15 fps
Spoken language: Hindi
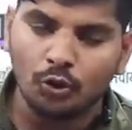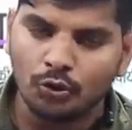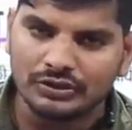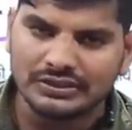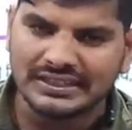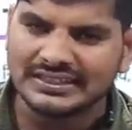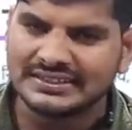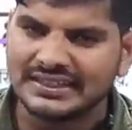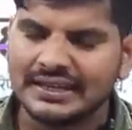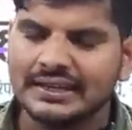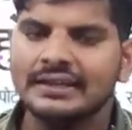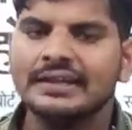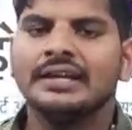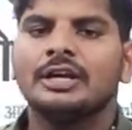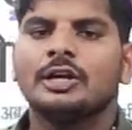होते थे
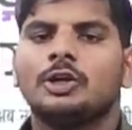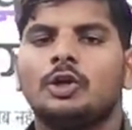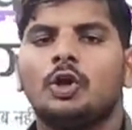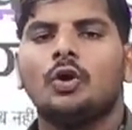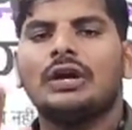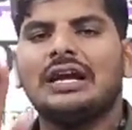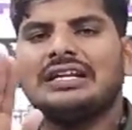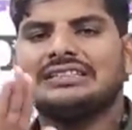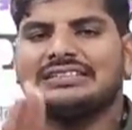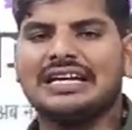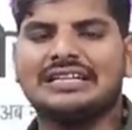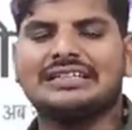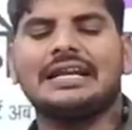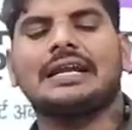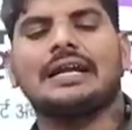लोकल
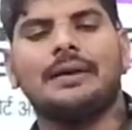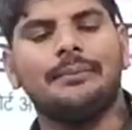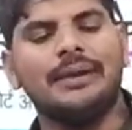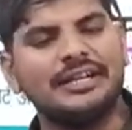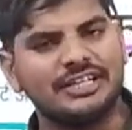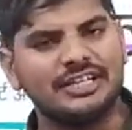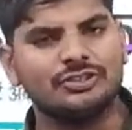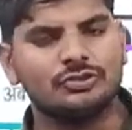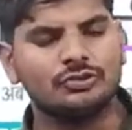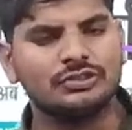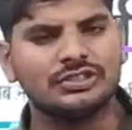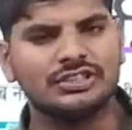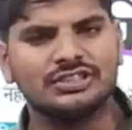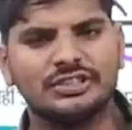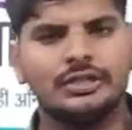सेक्टर कमेटीज होती